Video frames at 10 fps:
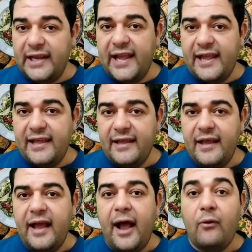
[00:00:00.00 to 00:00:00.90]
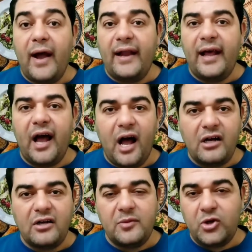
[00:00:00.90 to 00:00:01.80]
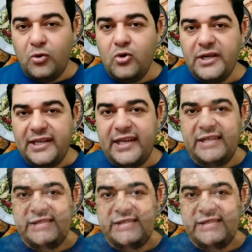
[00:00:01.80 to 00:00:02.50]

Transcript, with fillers: الله أو على حق من حقوق